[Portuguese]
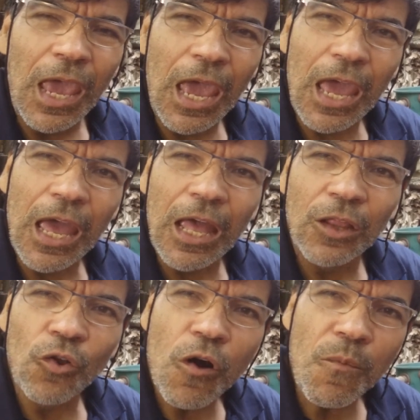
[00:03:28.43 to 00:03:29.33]

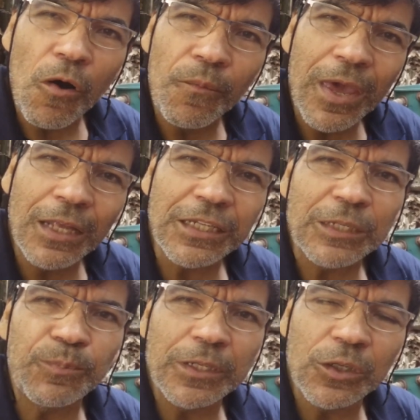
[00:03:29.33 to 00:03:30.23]
É, normalmente
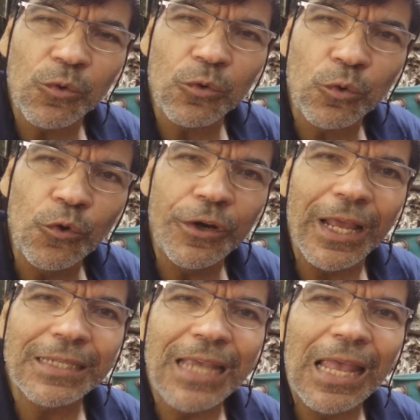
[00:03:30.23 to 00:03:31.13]
as
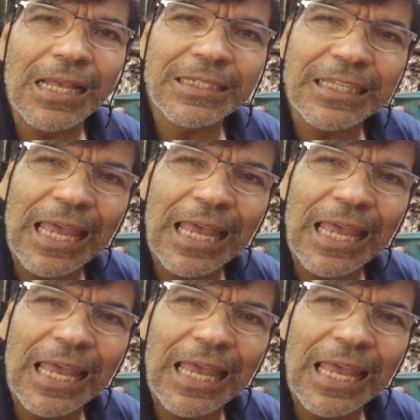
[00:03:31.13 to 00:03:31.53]
pisciculturas elas